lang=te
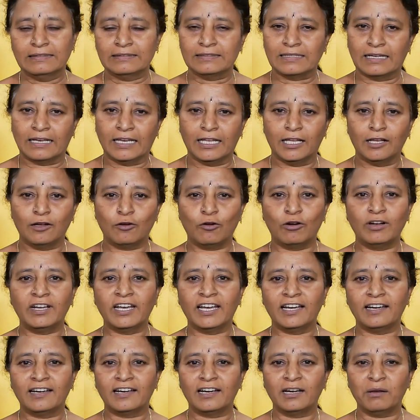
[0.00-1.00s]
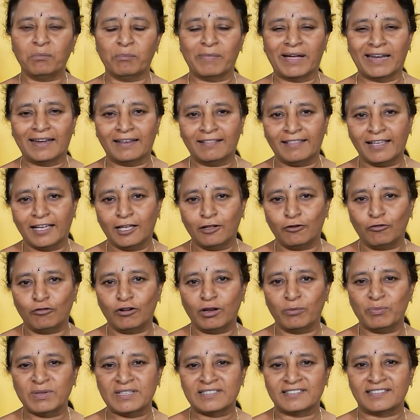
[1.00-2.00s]
చాలా ఇంకోటి ఏంటంటే మన దగ్గర ఉన్న
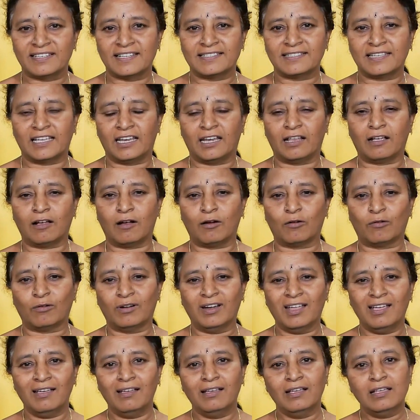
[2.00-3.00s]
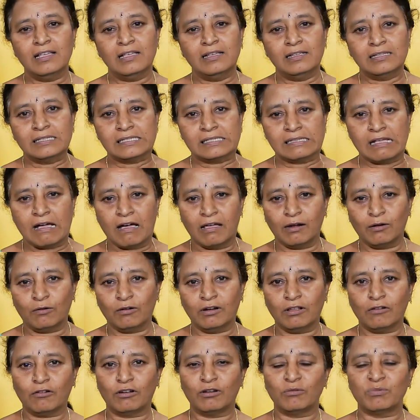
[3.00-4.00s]
బిజినెస్ అని కాకుండా సార్
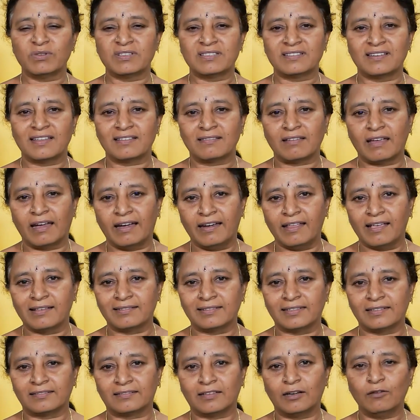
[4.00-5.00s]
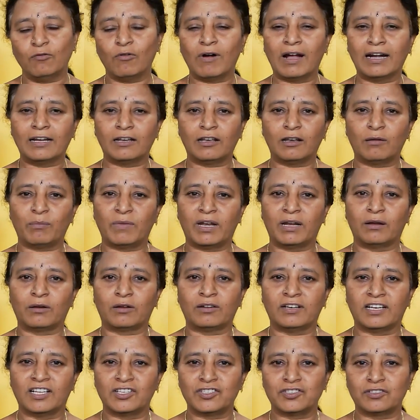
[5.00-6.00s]
కూడా కొన్ని బిజినెస్ ఐడియాస్ ఇస్తాడు వాటిలో మనకు
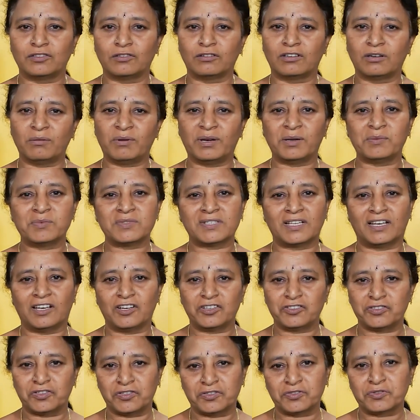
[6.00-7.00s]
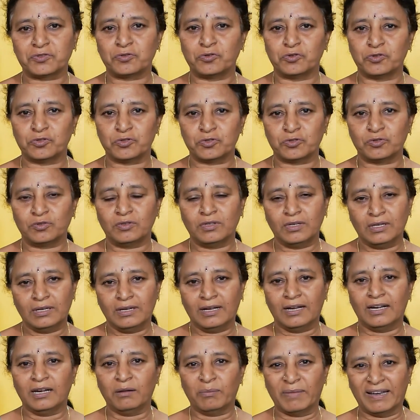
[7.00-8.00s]
నచ్చింది కూడా మనం సెలెక్ట్ చేసుకోవచ్చు
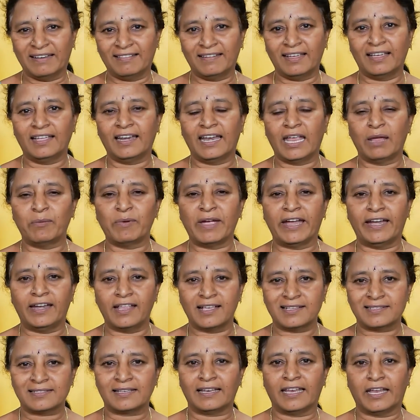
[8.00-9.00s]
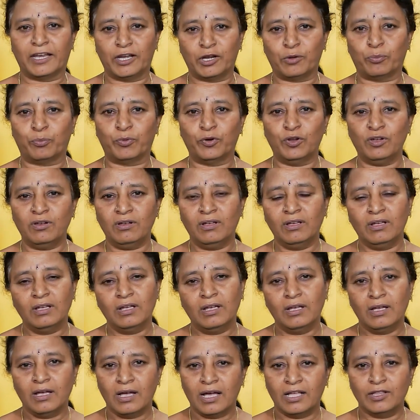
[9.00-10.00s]
అంటే మన దగ్గర ఏం ఐడియాస్ లేనప్పుడు
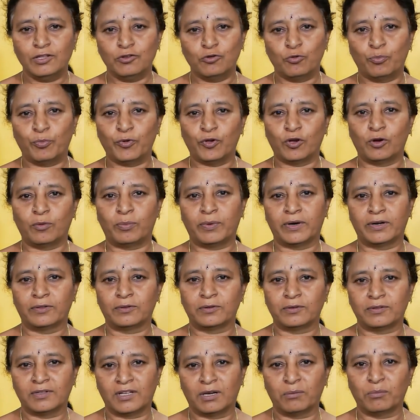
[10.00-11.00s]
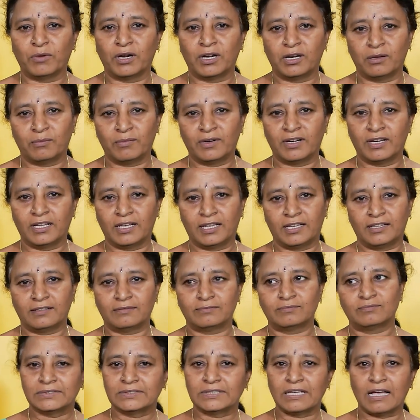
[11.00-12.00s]
అది ఉపయోగపడుతుంది అనమాట మనకి
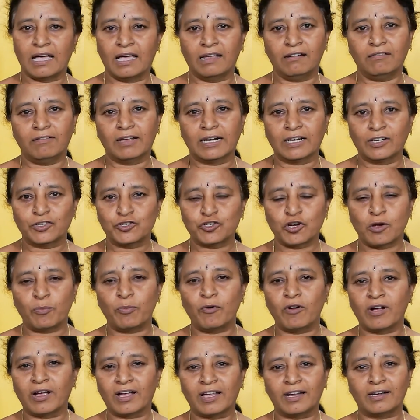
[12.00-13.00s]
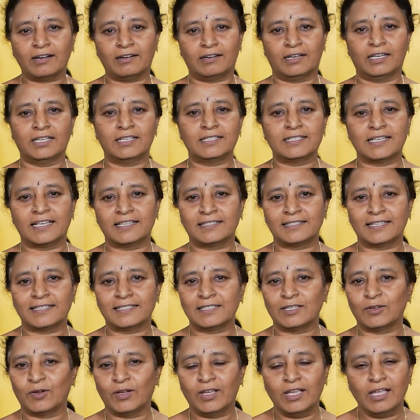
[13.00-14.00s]
సార్ వర్క్షాప్ ఒక్కటి
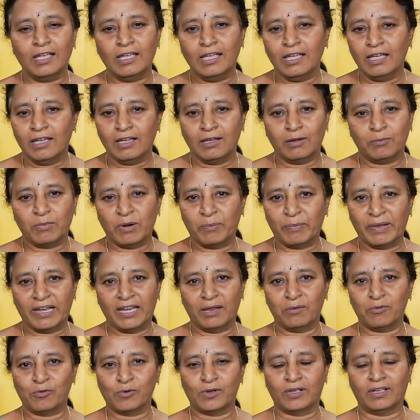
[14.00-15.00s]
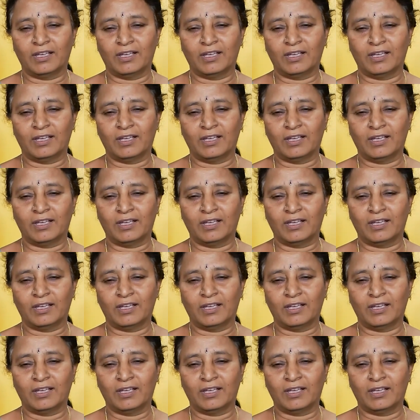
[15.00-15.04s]
చేసేసి మమ్మల్ని